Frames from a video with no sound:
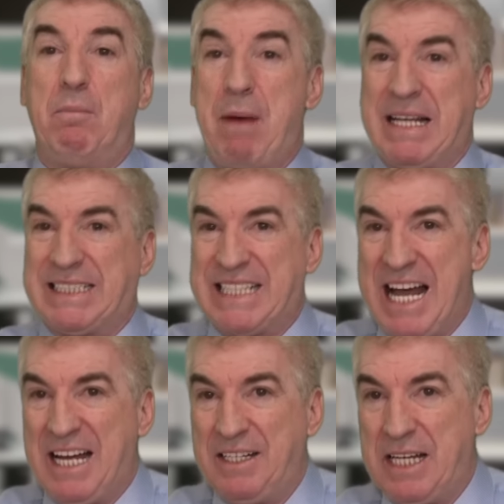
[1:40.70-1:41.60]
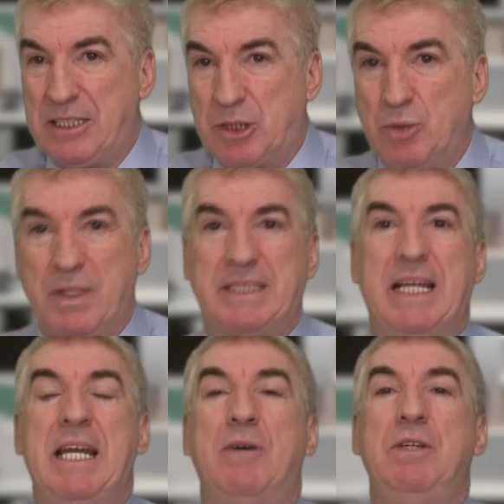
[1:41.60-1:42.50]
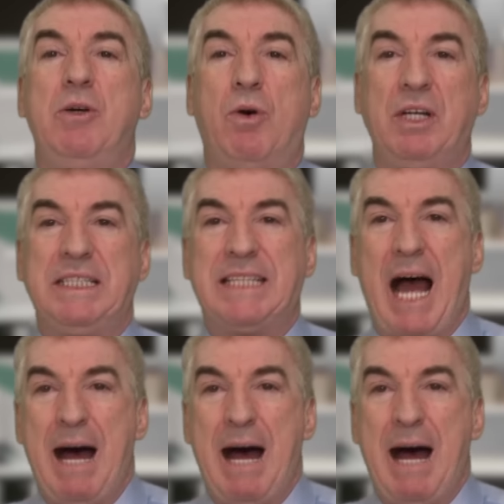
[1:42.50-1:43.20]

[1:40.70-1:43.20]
passar nas suas reuniões,